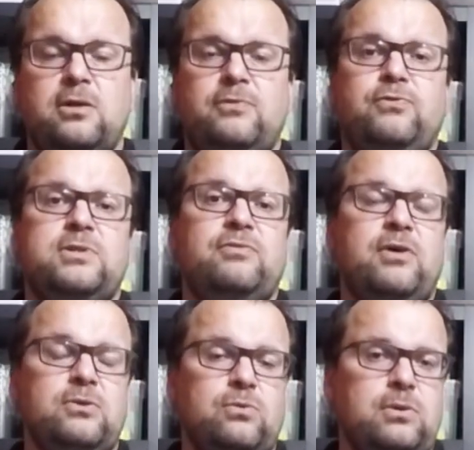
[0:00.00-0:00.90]
Il faut
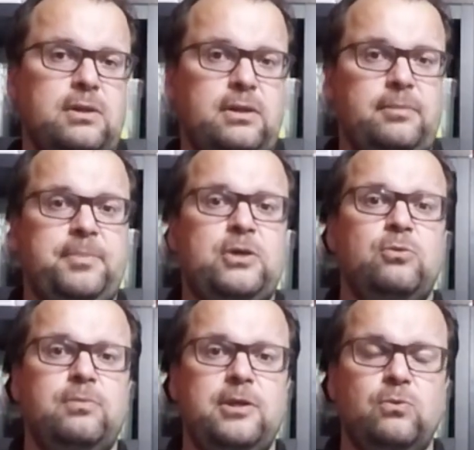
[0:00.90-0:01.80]
savoir donc qu'un picot
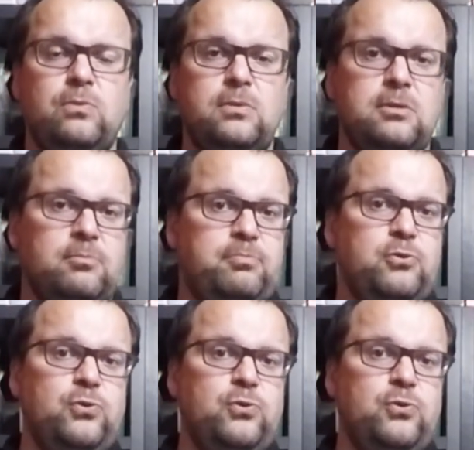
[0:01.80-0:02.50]
milon, plus